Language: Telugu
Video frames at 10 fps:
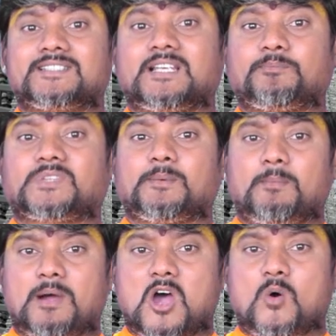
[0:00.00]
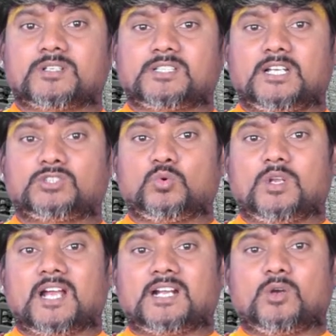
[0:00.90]
సప్తమ భావ వశాత్తు
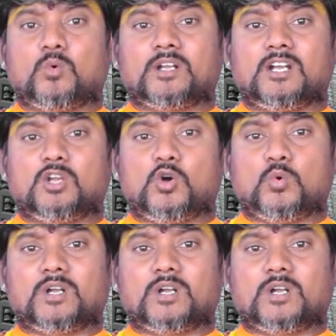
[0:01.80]
లగ్నకుండలలో